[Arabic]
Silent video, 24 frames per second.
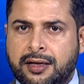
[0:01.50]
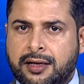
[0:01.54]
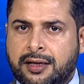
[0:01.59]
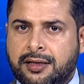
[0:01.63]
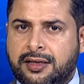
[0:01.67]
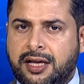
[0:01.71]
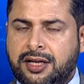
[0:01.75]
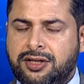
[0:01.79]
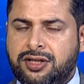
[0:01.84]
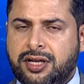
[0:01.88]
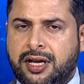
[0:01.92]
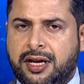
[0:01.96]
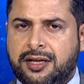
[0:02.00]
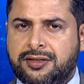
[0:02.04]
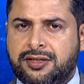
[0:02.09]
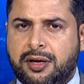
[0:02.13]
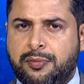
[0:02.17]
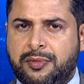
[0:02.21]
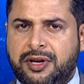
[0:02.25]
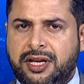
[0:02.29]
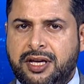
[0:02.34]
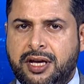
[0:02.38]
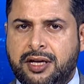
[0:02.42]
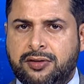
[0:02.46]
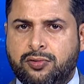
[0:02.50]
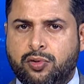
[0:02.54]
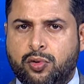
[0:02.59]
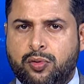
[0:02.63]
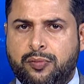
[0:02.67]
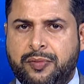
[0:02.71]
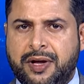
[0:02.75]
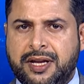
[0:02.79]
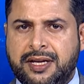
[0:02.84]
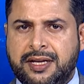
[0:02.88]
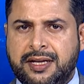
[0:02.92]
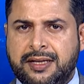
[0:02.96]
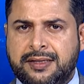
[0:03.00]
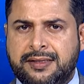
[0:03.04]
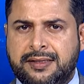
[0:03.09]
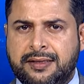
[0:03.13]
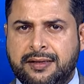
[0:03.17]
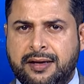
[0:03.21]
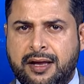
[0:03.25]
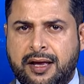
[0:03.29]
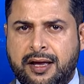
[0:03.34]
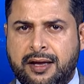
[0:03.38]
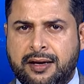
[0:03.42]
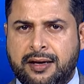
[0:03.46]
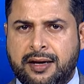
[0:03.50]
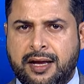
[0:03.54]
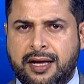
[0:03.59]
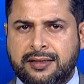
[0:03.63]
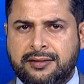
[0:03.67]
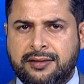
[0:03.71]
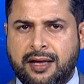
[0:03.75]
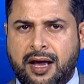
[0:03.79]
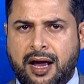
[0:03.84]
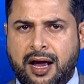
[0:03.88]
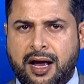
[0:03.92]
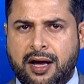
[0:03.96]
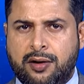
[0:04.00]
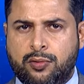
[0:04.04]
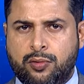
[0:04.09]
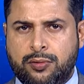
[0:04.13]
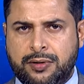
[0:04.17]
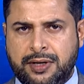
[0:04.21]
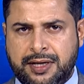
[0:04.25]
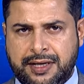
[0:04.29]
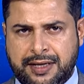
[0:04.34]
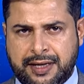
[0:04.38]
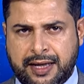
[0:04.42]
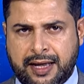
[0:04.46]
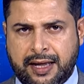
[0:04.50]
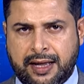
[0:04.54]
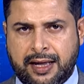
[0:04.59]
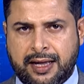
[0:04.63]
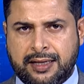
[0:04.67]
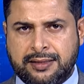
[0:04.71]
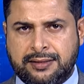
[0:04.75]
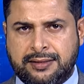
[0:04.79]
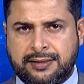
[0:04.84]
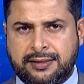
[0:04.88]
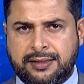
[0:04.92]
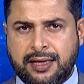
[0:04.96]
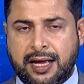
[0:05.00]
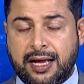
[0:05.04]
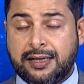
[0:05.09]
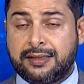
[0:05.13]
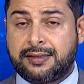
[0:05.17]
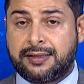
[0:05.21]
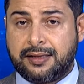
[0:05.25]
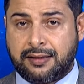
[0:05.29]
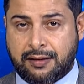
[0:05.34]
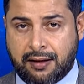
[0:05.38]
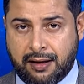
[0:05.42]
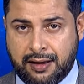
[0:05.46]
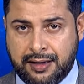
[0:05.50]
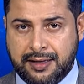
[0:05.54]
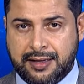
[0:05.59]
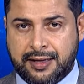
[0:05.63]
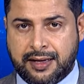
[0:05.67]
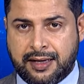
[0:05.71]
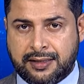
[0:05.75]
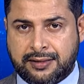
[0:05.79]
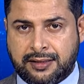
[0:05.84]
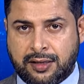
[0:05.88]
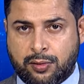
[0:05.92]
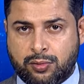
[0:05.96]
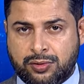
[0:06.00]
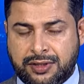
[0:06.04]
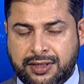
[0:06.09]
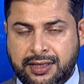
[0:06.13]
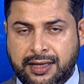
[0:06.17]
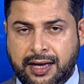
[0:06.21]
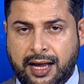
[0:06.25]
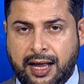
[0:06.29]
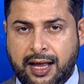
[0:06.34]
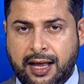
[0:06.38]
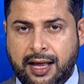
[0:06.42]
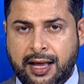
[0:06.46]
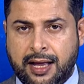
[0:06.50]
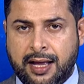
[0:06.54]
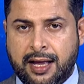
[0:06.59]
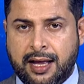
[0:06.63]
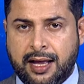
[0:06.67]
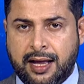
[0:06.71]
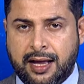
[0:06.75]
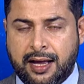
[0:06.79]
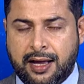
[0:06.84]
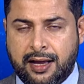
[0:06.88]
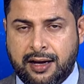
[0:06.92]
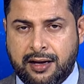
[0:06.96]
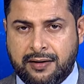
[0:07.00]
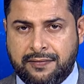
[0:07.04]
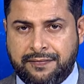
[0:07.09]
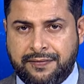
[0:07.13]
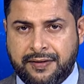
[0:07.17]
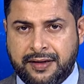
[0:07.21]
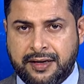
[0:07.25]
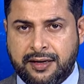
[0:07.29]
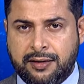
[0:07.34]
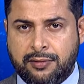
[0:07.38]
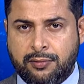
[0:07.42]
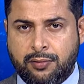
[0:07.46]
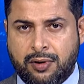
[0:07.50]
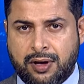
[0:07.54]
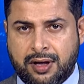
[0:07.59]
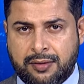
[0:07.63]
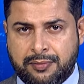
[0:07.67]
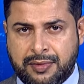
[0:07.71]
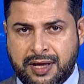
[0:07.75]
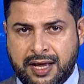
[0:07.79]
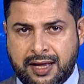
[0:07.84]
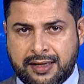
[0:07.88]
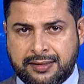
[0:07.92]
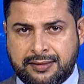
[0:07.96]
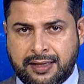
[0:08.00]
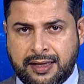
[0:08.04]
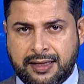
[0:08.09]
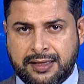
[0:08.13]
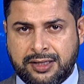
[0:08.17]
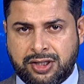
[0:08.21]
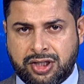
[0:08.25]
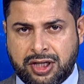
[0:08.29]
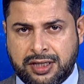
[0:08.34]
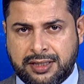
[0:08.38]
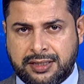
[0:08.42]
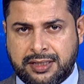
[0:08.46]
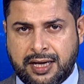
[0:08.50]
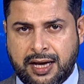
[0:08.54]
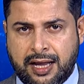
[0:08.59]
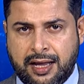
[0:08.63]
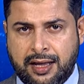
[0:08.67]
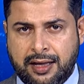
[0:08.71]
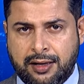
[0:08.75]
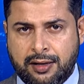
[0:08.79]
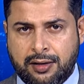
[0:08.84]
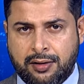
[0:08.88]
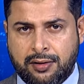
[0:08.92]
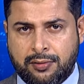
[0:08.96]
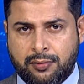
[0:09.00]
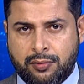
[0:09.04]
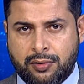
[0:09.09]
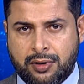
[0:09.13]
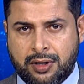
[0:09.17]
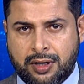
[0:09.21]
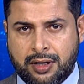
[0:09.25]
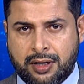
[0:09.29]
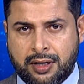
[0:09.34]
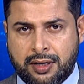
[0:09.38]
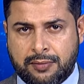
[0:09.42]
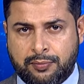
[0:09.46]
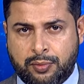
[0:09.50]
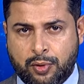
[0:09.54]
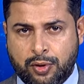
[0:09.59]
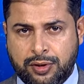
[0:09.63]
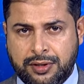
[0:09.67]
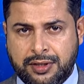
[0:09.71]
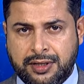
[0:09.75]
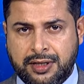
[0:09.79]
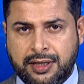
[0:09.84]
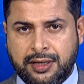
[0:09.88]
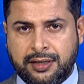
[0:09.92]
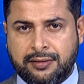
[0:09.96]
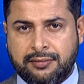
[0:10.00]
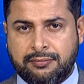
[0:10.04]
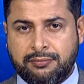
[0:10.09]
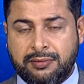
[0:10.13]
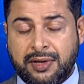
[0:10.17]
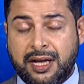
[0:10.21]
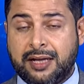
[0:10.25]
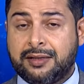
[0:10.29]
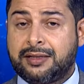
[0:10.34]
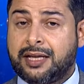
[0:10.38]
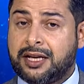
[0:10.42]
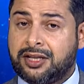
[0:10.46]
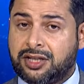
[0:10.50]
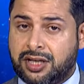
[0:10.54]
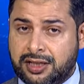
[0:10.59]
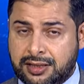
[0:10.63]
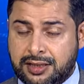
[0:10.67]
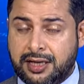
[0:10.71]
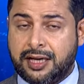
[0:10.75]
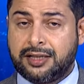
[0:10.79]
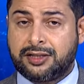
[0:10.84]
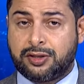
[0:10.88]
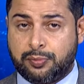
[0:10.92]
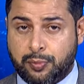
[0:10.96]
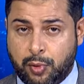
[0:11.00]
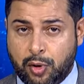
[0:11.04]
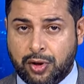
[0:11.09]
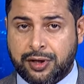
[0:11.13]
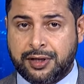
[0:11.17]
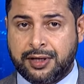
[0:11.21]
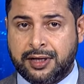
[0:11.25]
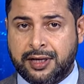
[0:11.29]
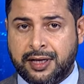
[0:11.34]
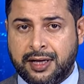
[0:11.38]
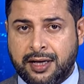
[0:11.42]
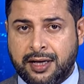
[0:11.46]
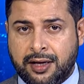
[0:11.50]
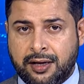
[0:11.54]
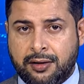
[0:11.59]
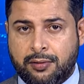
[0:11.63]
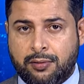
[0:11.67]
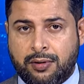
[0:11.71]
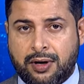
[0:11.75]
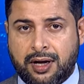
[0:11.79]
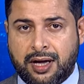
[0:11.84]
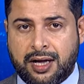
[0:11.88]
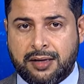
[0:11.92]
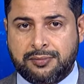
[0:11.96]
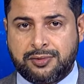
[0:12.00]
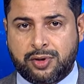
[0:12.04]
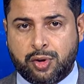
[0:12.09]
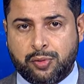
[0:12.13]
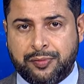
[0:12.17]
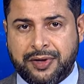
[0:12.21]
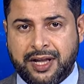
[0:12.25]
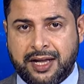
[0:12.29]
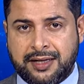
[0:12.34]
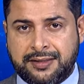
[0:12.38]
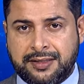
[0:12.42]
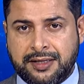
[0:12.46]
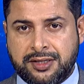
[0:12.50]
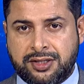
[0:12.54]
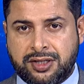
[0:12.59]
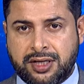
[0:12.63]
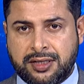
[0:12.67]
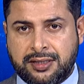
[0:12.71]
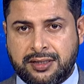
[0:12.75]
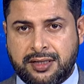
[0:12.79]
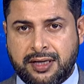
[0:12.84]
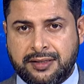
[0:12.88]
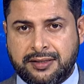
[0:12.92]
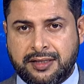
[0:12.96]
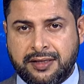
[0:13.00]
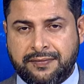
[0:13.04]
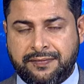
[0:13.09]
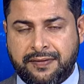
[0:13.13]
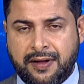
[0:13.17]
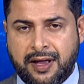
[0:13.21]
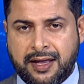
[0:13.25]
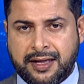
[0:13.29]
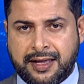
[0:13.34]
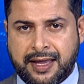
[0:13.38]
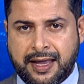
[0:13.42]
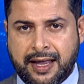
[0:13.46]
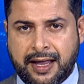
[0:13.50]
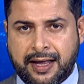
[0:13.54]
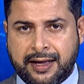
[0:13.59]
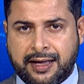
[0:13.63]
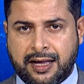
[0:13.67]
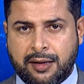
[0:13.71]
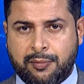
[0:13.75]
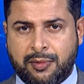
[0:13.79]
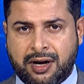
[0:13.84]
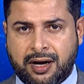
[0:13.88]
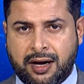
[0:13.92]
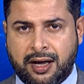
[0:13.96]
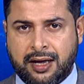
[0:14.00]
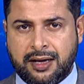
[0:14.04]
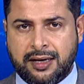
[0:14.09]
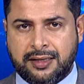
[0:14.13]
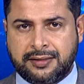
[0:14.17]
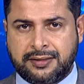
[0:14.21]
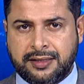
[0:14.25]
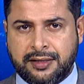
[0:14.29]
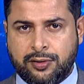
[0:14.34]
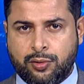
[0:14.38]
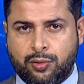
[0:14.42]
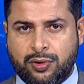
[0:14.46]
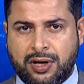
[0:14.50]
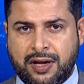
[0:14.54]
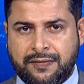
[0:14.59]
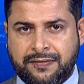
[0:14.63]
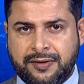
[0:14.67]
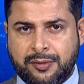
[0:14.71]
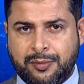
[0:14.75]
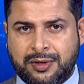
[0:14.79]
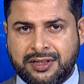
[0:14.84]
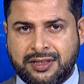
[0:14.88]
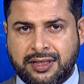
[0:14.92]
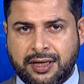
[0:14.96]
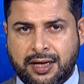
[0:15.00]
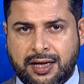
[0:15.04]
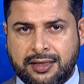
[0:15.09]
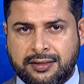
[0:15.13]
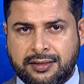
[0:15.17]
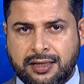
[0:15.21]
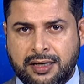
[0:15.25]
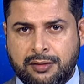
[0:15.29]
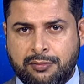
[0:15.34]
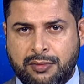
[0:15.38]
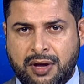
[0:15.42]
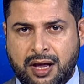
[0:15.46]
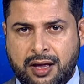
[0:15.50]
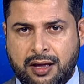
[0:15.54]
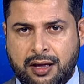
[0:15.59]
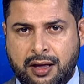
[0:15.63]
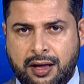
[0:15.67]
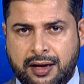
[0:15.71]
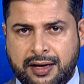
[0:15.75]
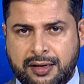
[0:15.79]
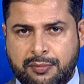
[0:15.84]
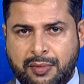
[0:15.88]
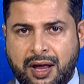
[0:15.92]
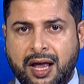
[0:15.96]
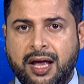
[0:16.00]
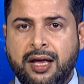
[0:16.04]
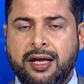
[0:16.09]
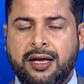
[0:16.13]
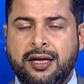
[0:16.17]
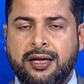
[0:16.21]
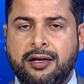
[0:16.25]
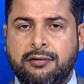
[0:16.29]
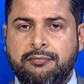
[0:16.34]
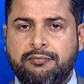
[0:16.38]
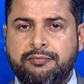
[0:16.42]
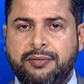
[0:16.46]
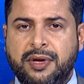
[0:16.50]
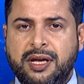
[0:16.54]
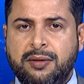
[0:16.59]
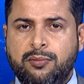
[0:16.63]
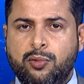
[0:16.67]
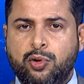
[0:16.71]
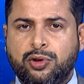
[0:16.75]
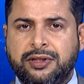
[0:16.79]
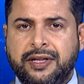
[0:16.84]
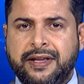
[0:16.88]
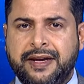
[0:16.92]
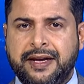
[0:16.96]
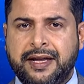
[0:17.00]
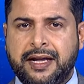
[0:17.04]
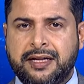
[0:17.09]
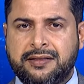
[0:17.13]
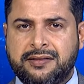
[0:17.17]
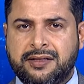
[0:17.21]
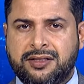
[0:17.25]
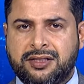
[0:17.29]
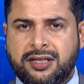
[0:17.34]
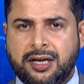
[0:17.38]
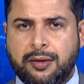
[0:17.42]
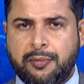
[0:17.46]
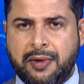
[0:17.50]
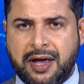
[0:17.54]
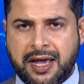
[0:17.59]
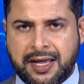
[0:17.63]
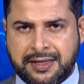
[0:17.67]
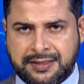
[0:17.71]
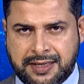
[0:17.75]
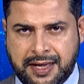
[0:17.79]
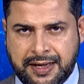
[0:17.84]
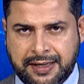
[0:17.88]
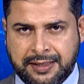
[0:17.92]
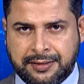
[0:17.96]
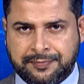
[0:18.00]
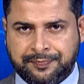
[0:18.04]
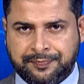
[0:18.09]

دشنت جمعية بني سنان التعاونية الزراعية توزيع 1200 شتلة وبن 200 شتلة بن و500 شتلة فاكهة كمرحلة أولى في منطقة المقارمة بمديرية الشمايتين